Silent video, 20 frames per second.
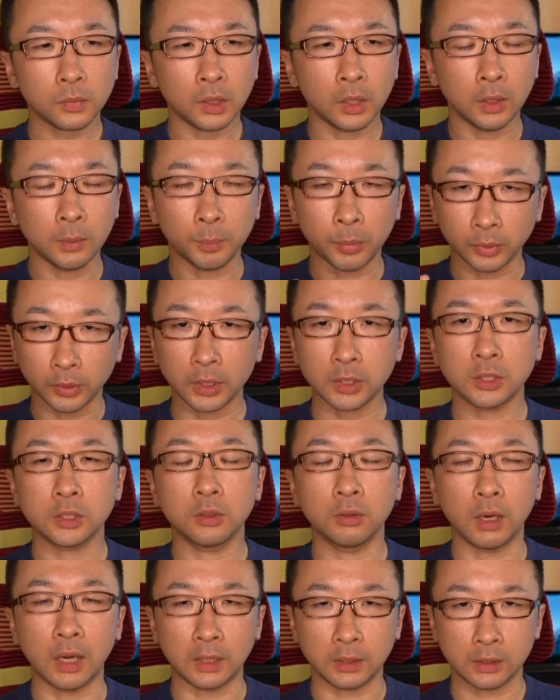え
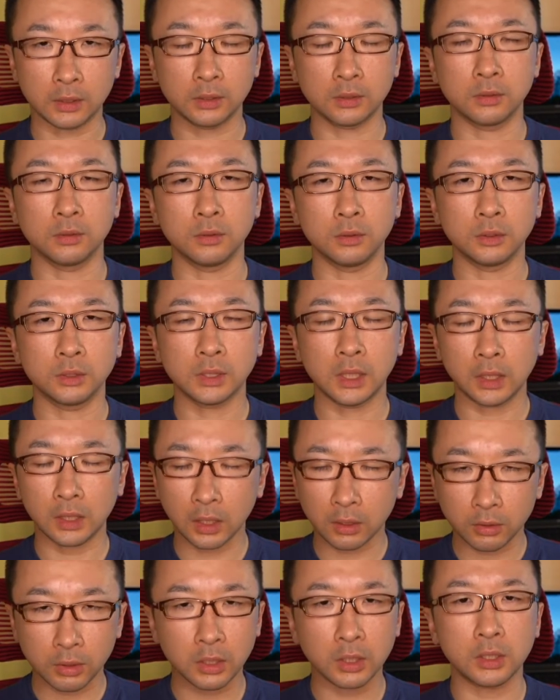ポテンシャルを発揮するせっ
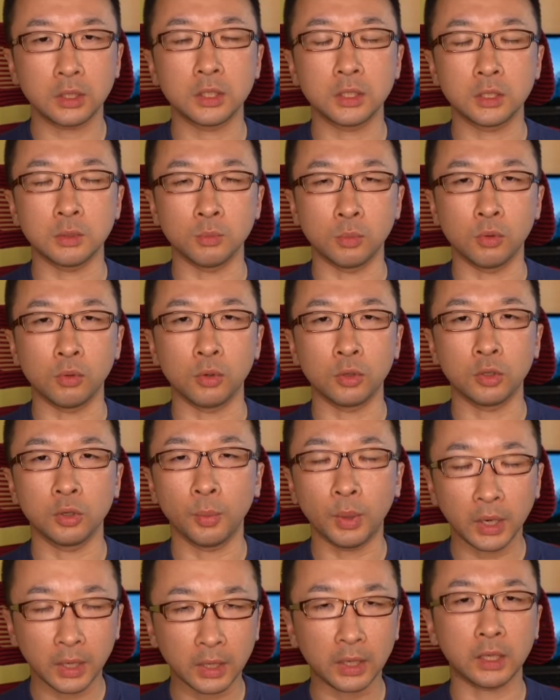かくいい記事も
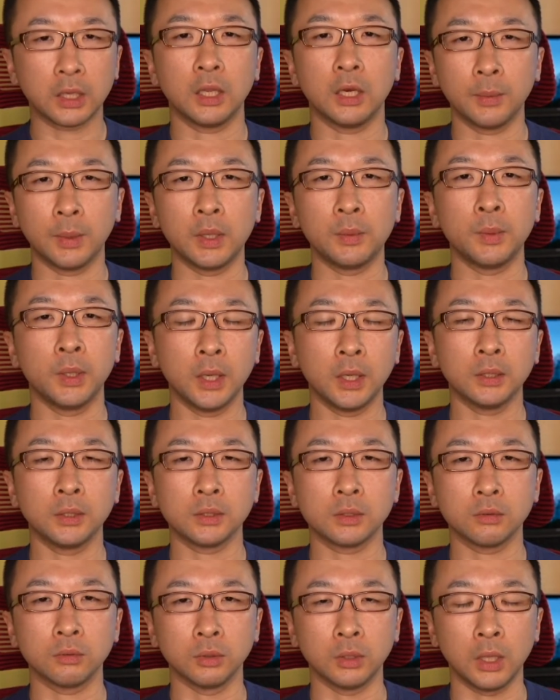読まれなければ意味ない
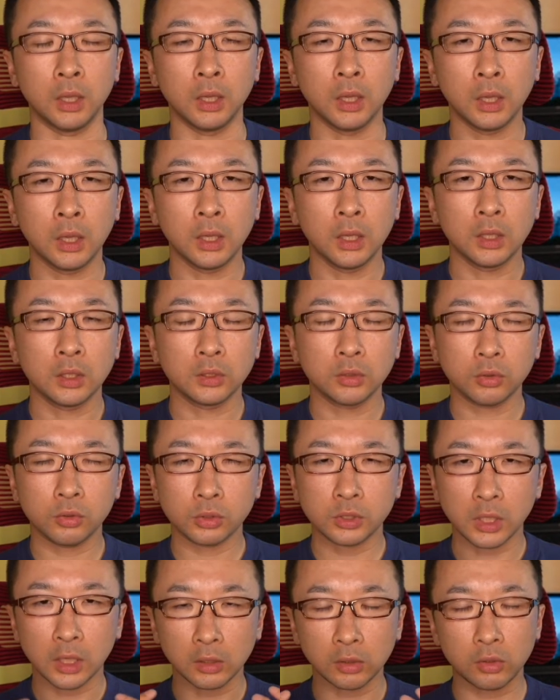ですのでそれ
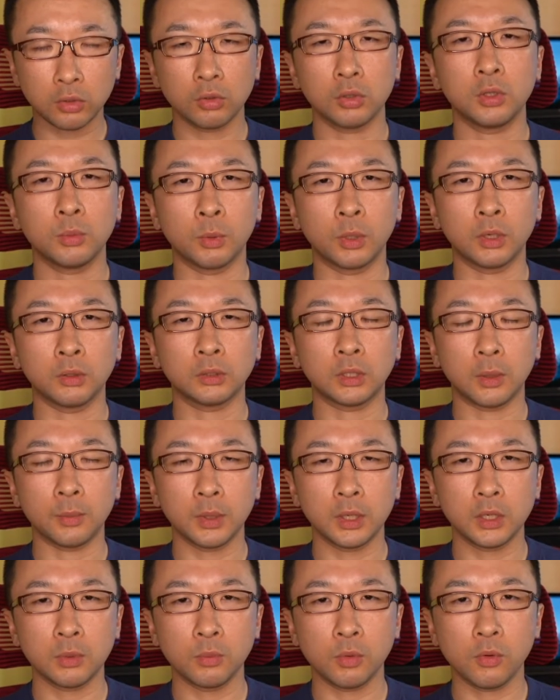をちゃんと読んでもらうた
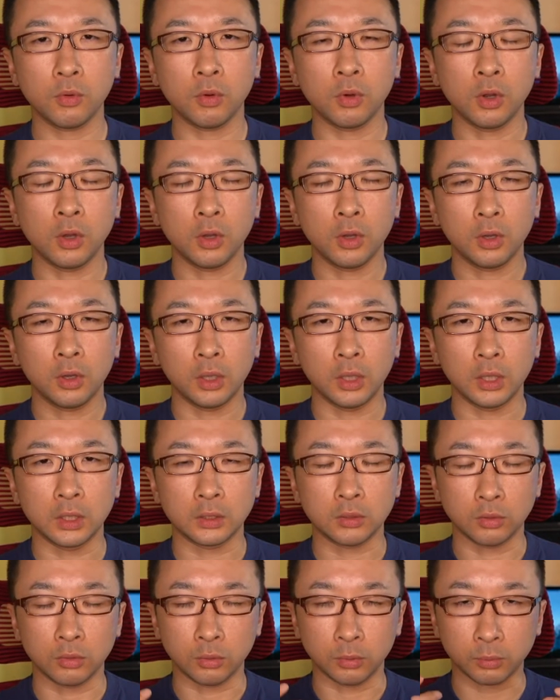めにも、
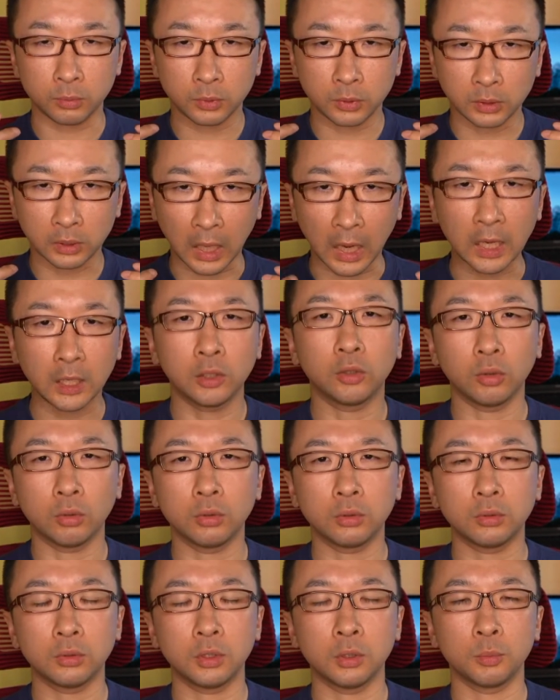えー、その
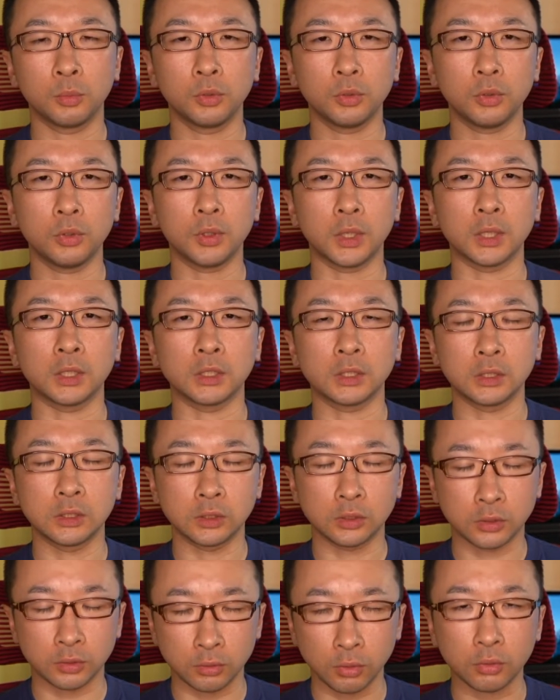タイトルってものには
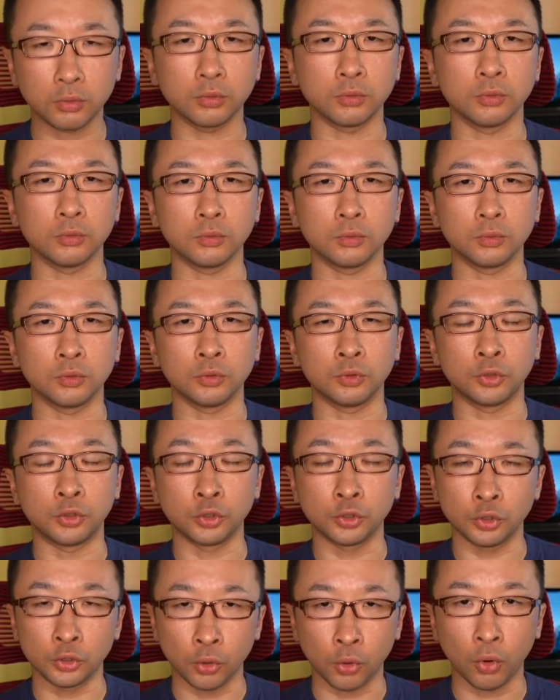すごく
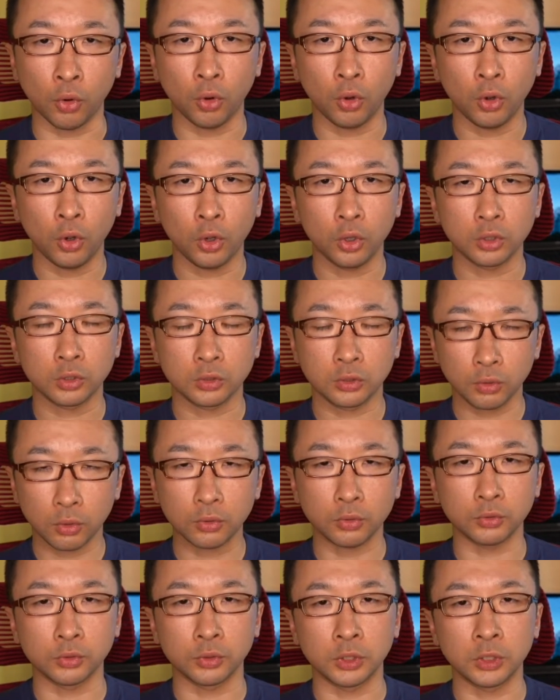重要す
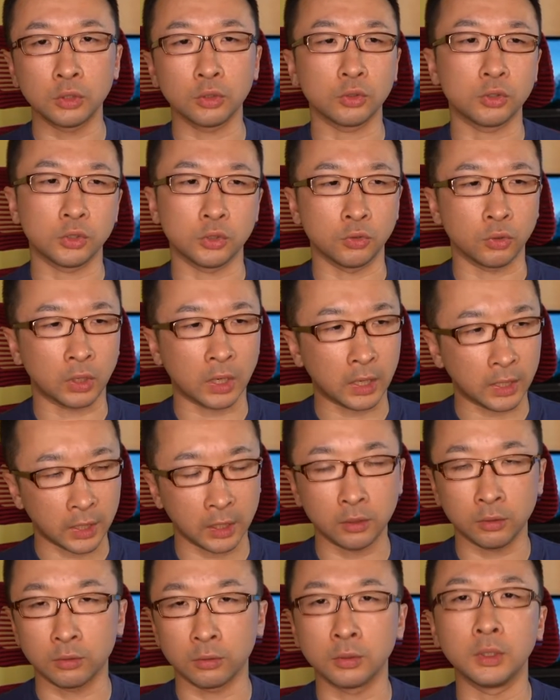ごく命を
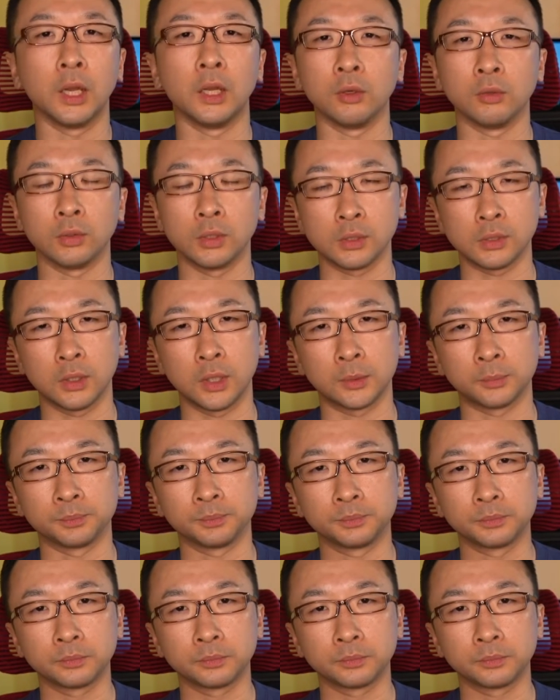懸けるぐらいのですね